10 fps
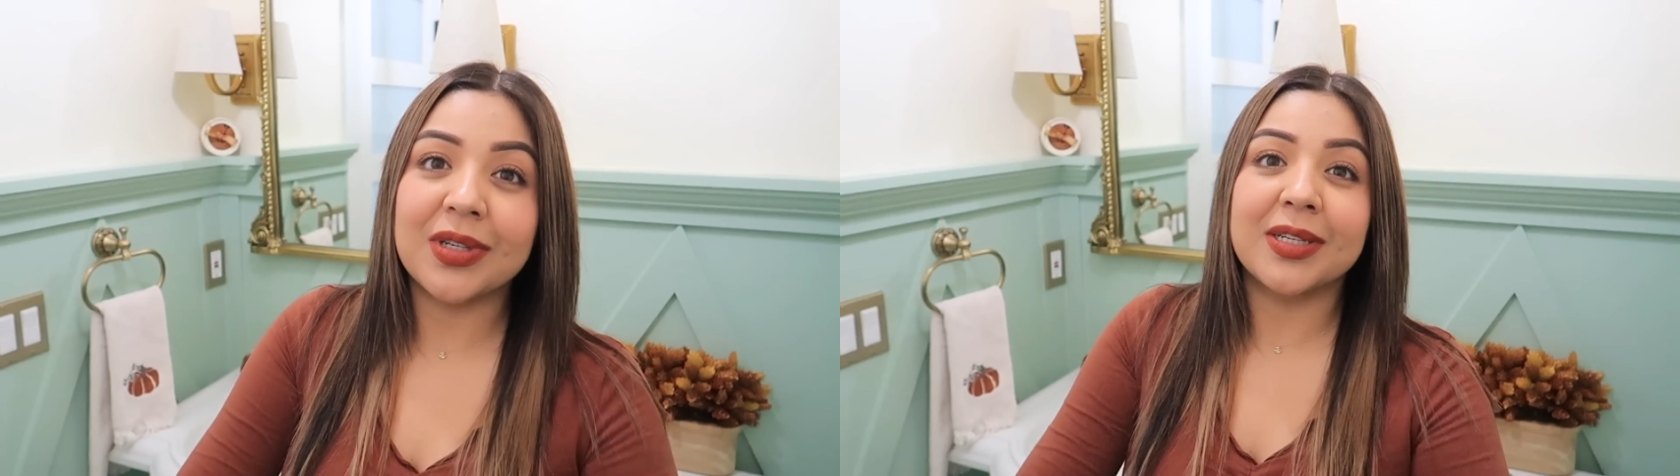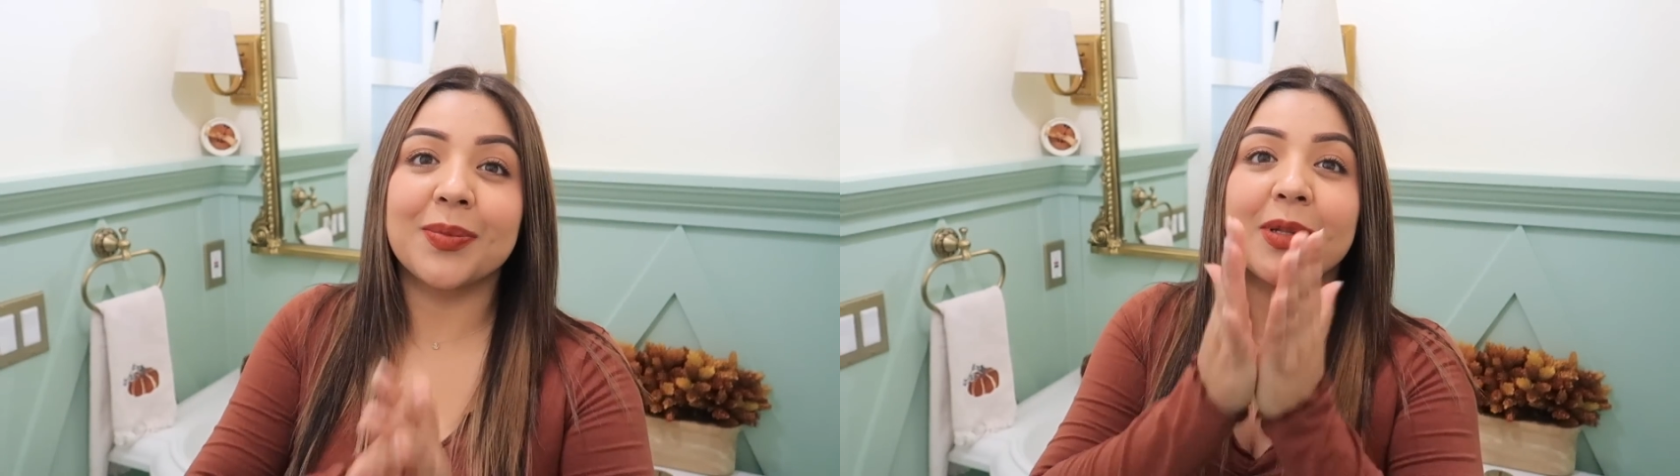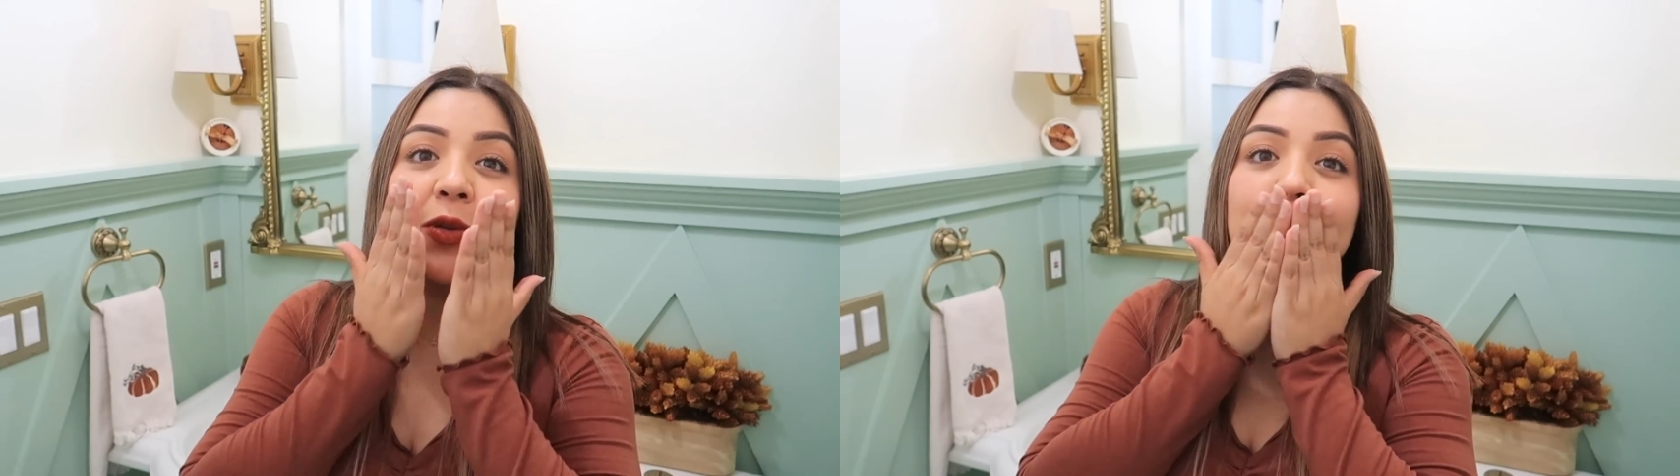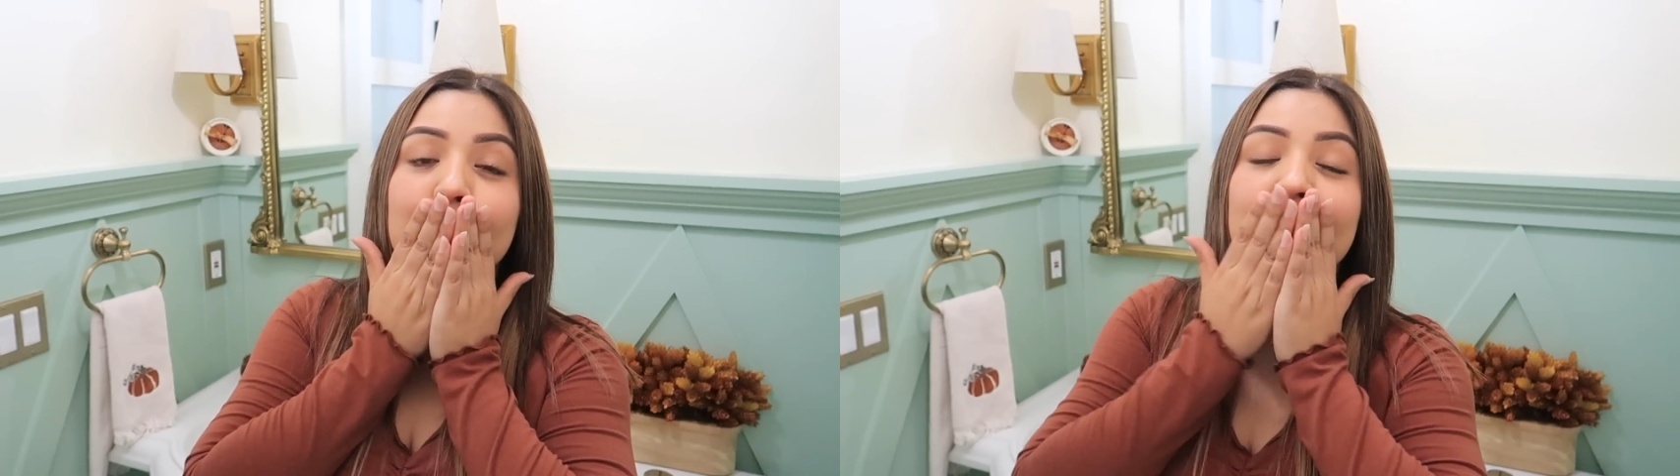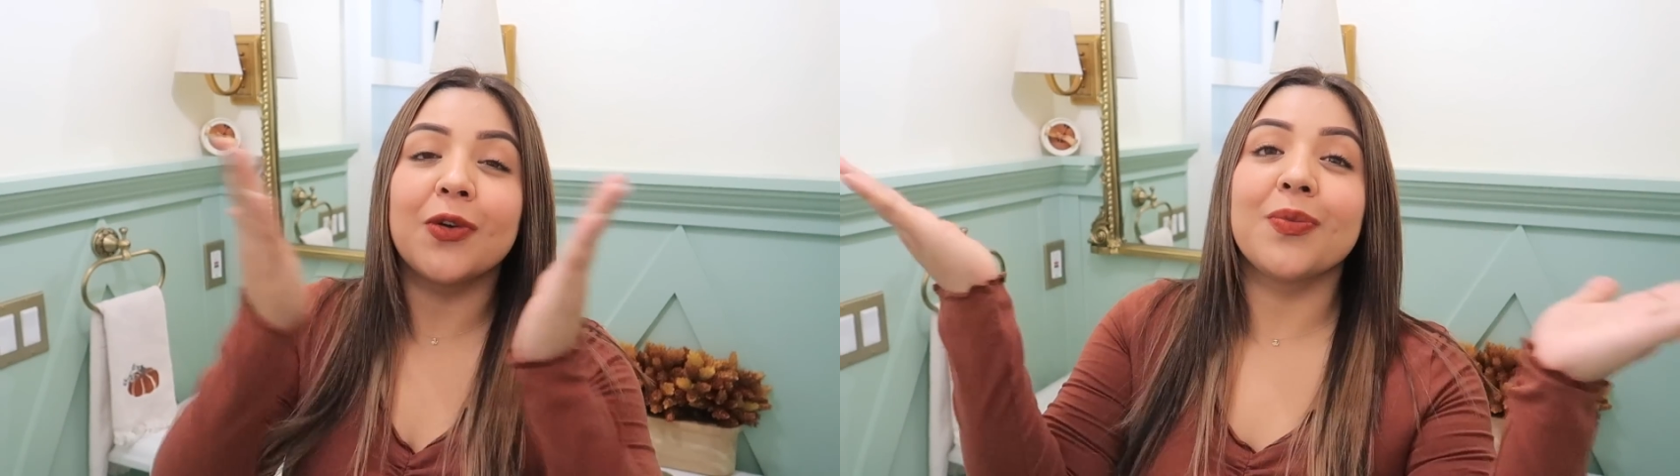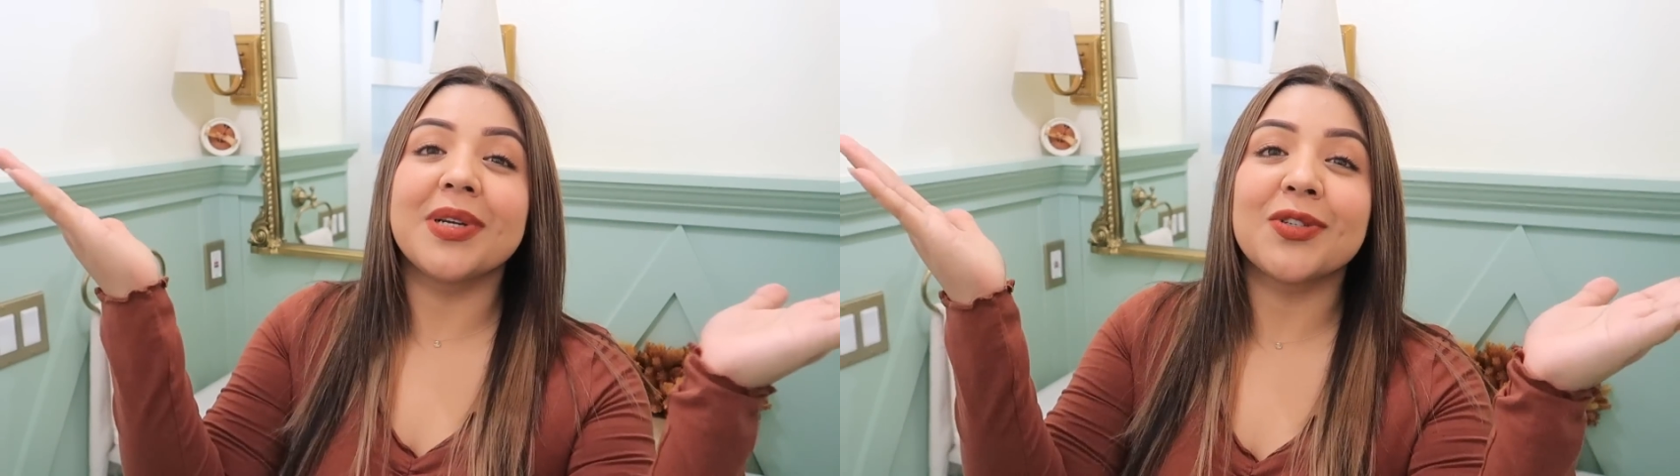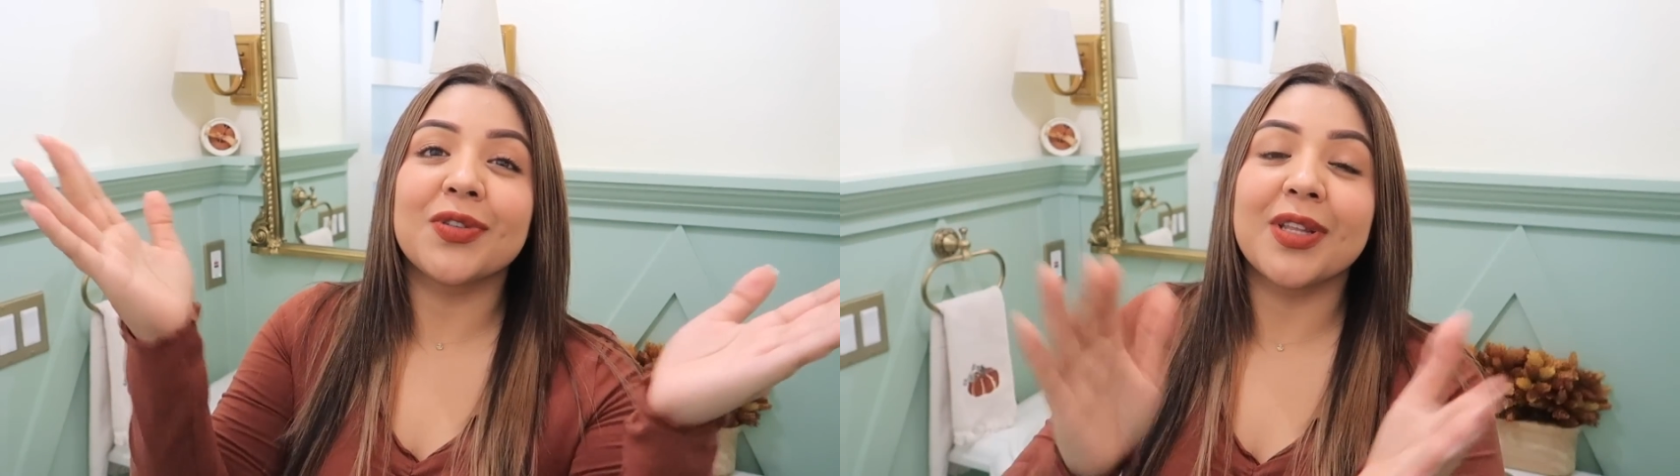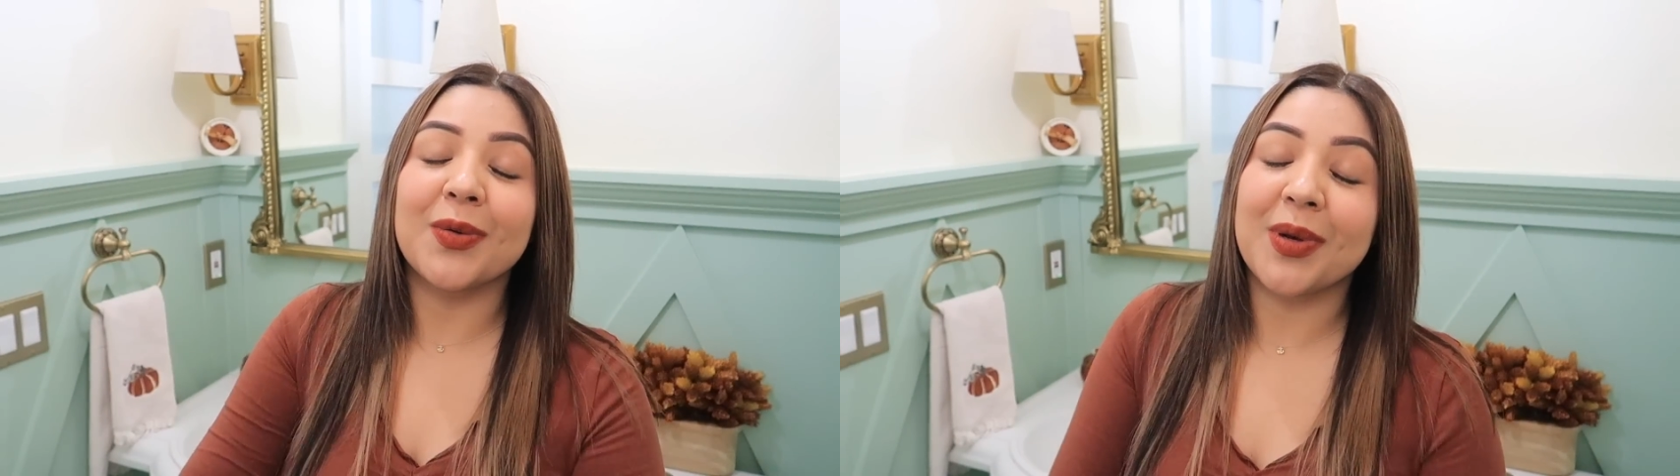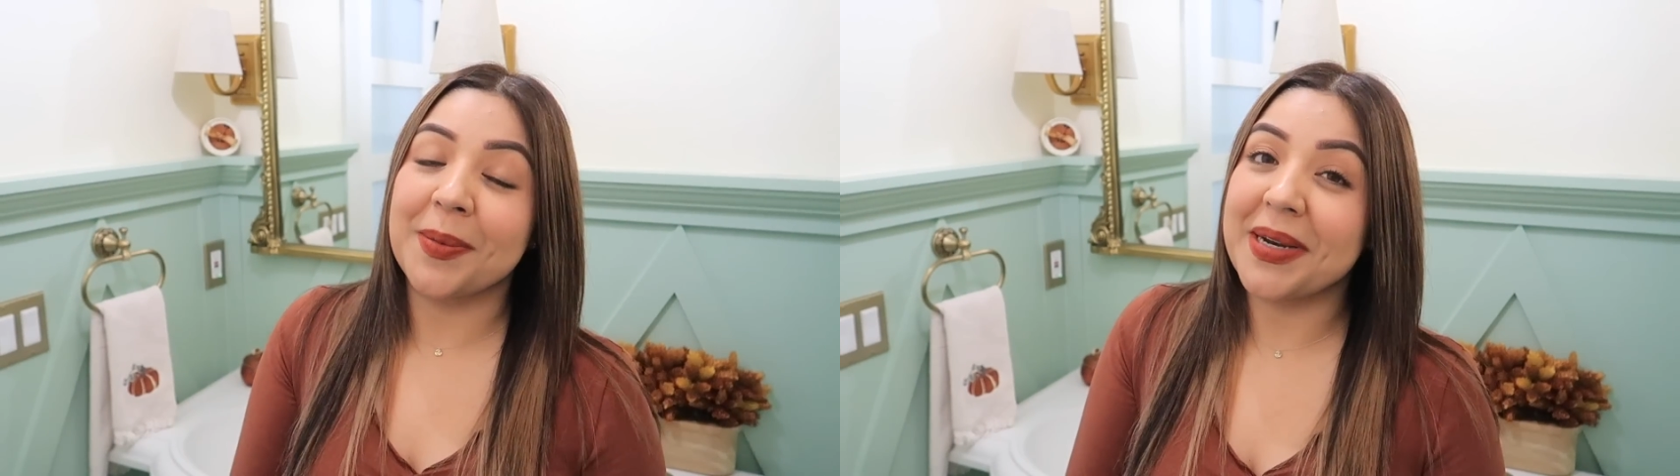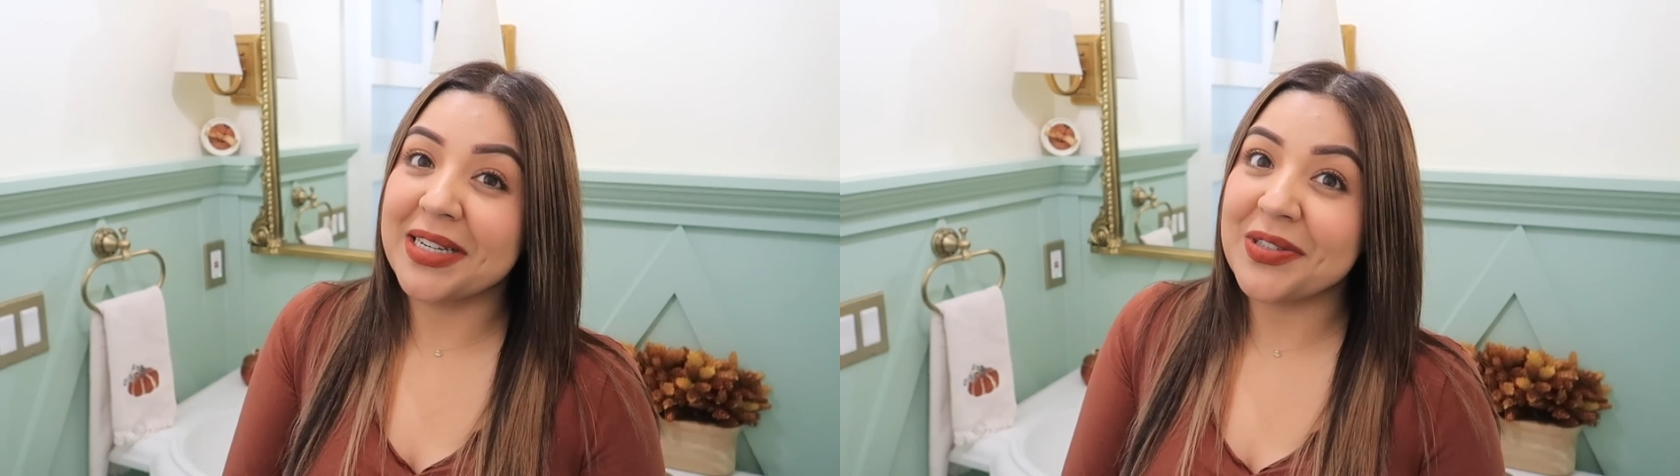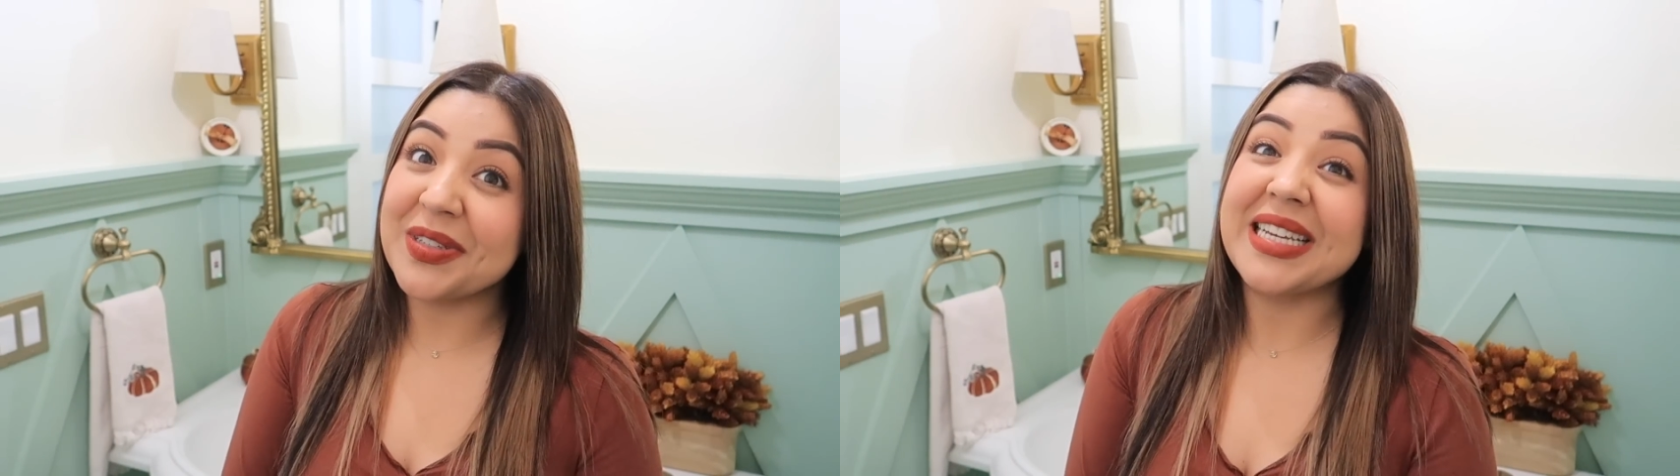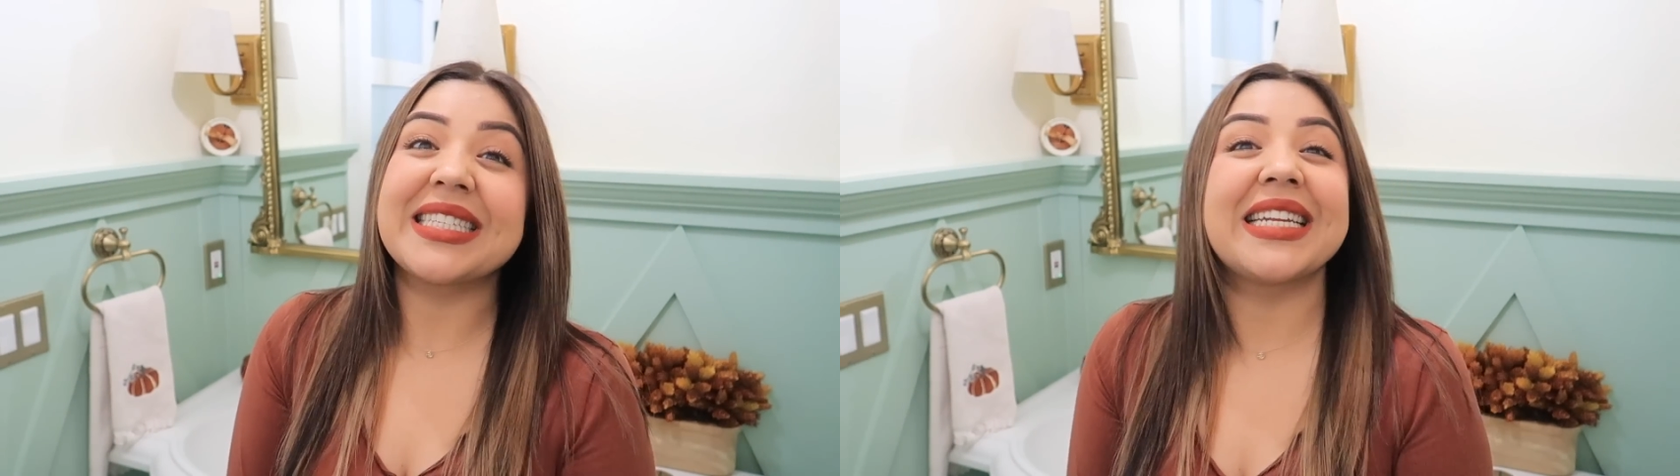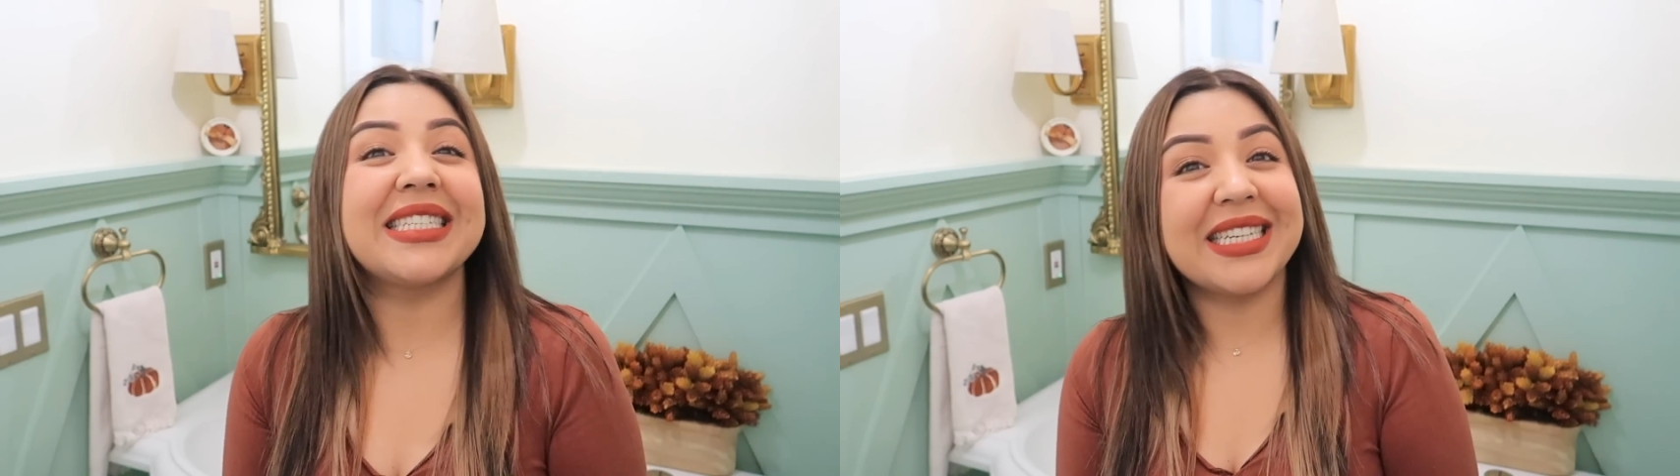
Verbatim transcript: Les mando un besote, un abrazo y hasta el